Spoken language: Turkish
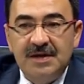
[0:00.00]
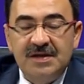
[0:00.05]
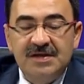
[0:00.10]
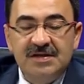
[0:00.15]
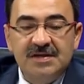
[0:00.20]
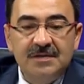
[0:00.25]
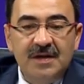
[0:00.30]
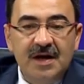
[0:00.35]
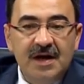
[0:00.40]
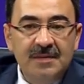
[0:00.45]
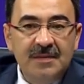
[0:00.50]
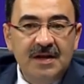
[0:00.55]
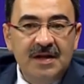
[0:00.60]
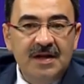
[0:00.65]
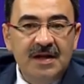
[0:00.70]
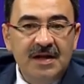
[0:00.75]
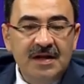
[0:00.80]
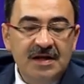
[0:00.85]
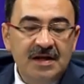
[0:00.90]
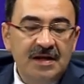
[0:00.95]
kısım
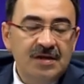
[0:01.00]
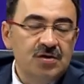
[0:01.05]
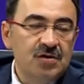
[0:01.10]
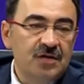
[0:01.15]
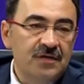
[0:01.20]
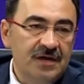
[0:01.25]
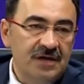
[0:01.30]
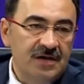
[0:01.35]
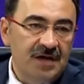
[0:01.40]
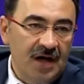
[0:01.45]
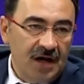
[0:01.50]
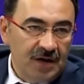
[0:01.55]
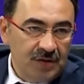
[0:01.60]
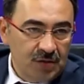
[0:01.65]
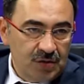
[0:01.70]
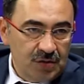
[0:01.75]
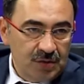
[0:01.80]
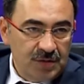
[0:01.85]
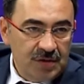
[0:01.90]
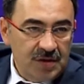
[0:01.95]
Ermenilere yine Sovyet rahat
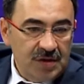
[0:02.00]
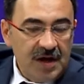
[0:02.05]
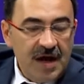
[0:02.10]
durmuyor.